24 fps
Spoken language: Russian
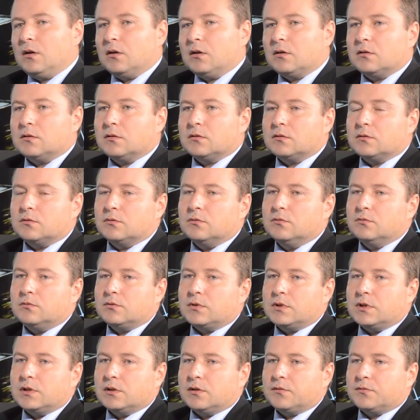Э, ну,
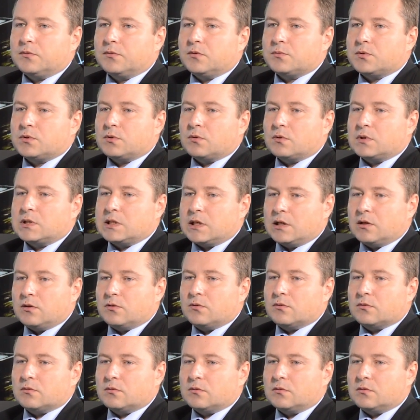дело в том, что
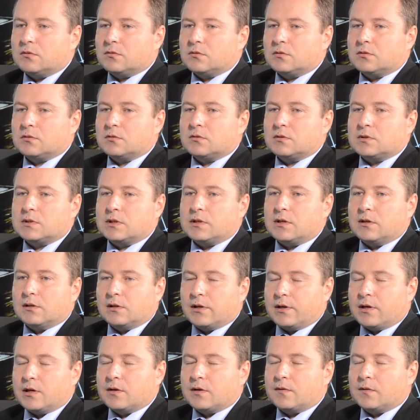целью, э,
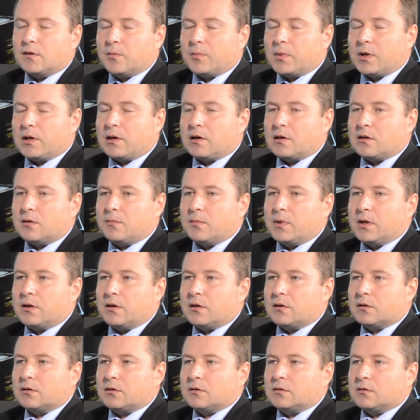задекларированной, по крайней
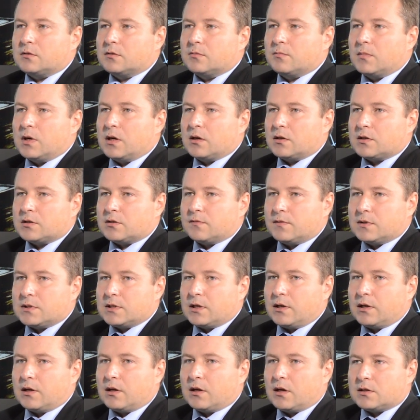мере, э, Банка
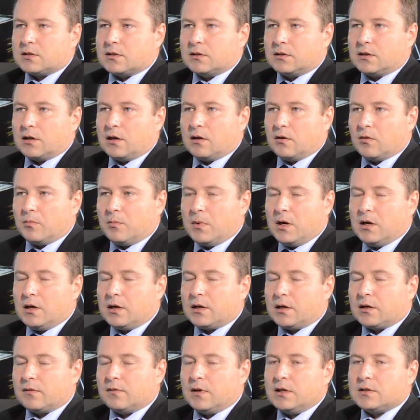Швейцарии как центрального
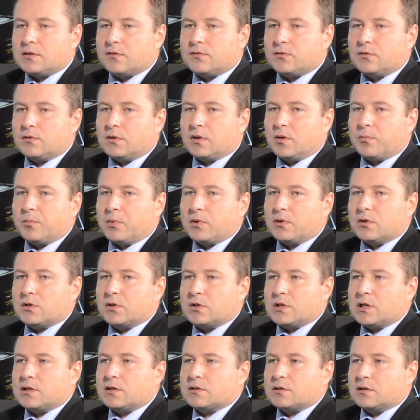банка, является все-таки
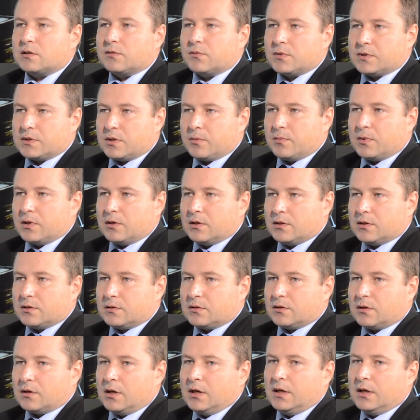поддержание ценовой
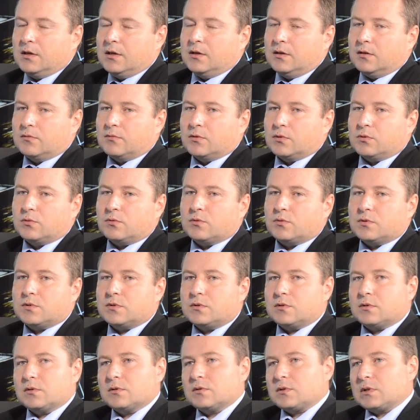стабильности. Вот, то
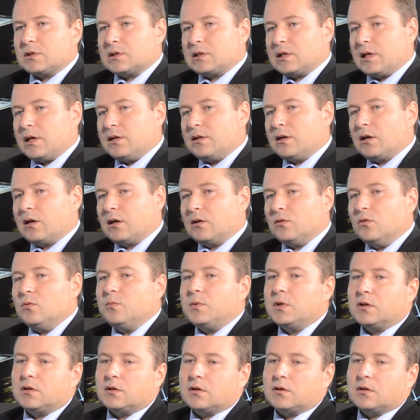есть состояние
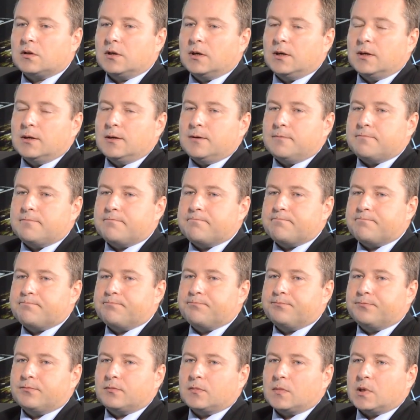экономики,
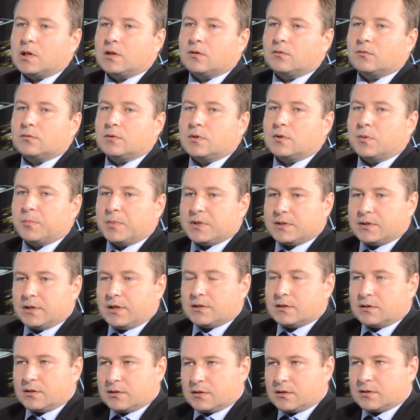вот
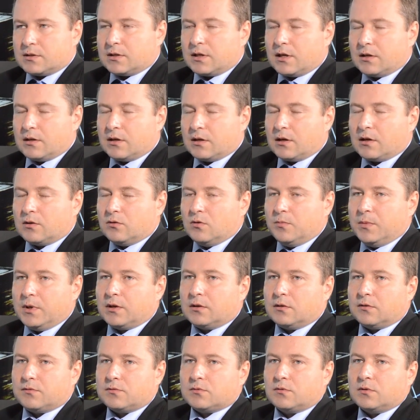непосредственно состояние экономики,
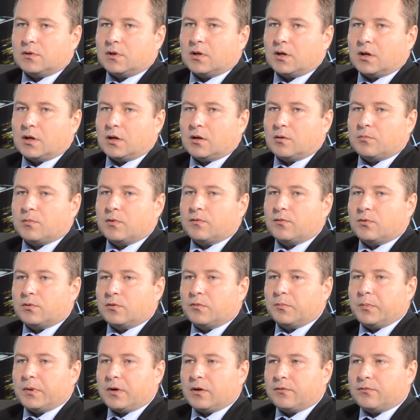это все-таки как бы
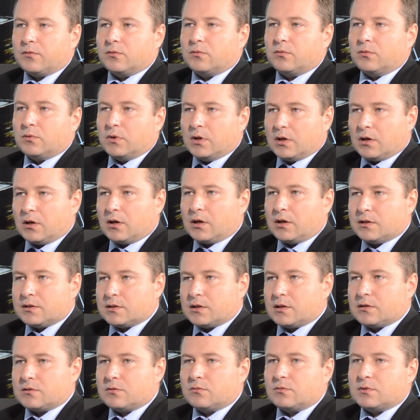входит в парафию других
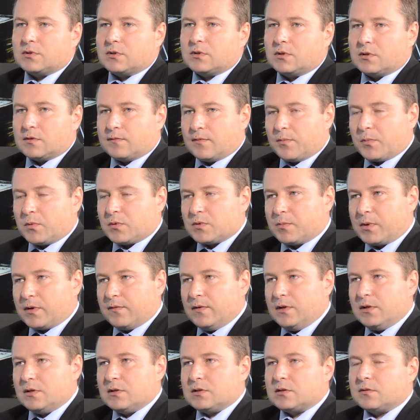организаций. То есть вопрос
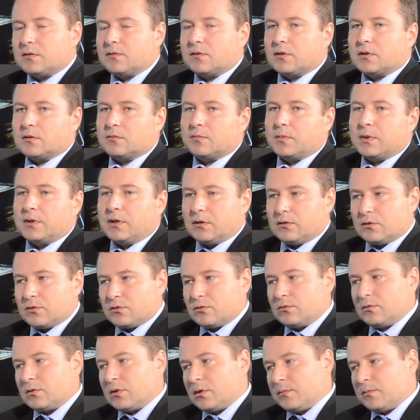правительства, понятно,
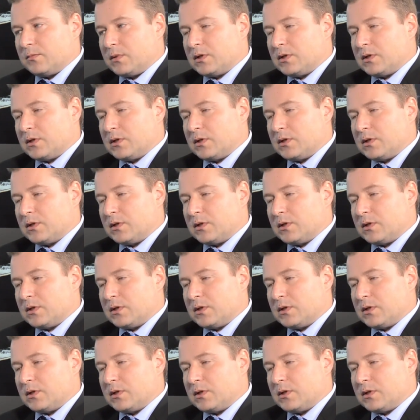что там